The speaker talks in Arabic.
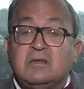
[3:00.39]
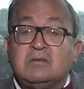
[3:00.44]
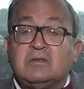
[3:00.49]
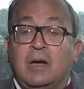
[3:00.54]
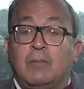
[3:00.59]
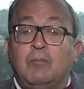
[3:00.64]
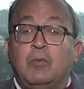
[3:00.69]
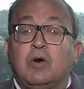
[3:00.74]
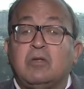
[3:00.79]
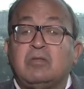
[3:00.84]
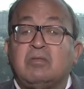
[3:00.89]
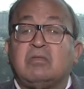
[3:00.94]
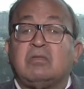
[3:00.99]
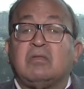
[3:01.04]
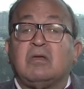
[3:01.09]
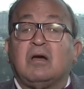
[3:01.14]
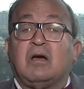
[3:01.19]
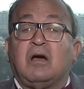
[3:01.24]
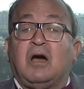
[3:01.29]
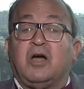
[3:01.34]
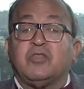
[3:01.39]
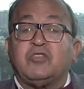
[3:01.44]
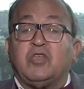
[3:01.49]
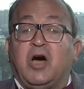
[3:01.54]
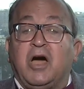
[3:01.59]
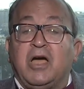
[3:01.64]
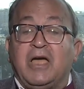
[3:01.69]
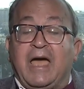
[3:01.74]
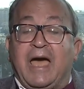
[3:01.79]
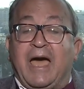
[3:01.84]
تمس
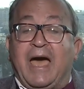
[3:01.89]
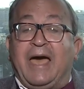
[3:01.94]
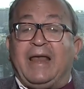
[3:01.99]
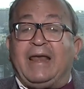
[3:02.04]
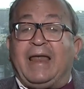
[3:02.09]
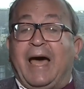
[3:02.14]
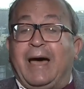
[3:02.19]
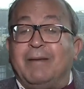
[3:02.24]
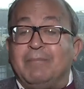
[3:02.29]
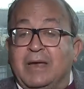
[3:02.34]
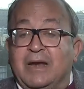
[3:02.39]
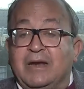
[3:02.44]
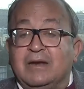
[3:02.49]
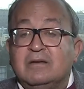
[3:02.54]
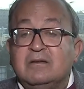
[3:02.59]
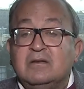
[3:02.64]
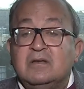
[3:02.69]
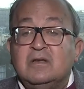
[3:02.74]
قضايا العمل